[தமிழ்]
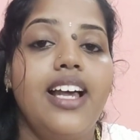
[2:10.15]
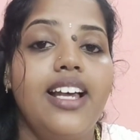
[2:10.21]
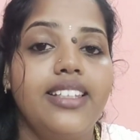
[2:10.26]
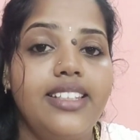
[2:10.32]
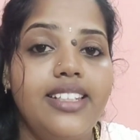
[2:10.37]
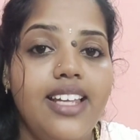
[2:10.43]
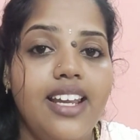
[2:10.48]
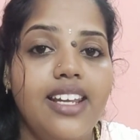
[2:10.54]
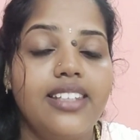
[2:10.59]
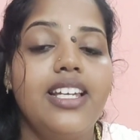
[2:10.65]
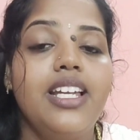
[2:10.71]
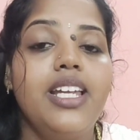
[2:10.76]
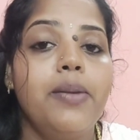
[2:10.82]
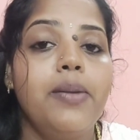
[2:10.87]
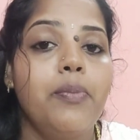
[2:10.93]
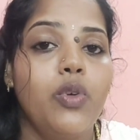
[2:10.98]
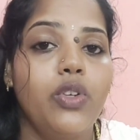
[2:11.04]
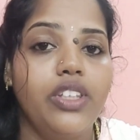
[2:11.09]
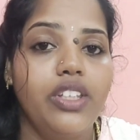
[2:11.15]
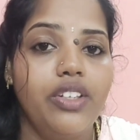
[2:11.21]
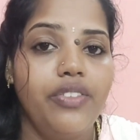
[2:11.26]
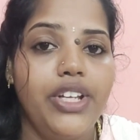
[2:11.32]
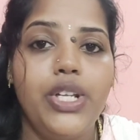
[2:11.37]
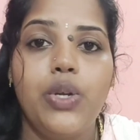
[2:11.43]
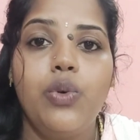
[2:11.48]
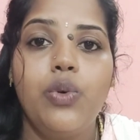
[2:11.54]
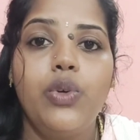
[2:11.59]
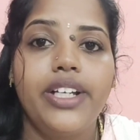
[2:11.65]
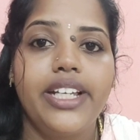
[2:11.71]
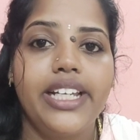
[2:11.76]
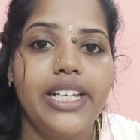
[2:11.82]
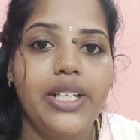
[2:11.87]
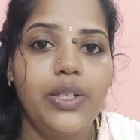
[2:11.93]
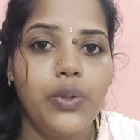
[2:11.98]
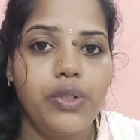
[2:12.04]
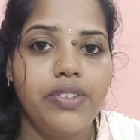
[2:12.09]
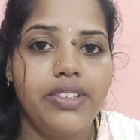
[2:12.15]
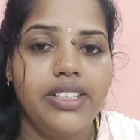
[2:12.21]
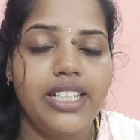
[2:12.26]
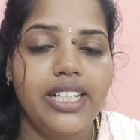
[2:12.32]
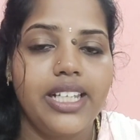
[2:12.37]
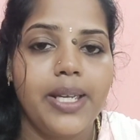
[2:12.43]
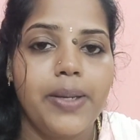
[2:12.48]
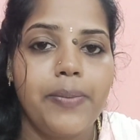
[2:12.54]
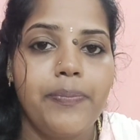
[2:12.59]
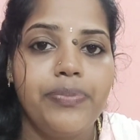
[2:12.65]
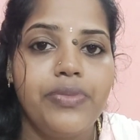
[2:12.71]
அதனால தான் இப்போ இந்த வீடியோ உங்ககிட்ட கொண்டு வந்திருக்கேன்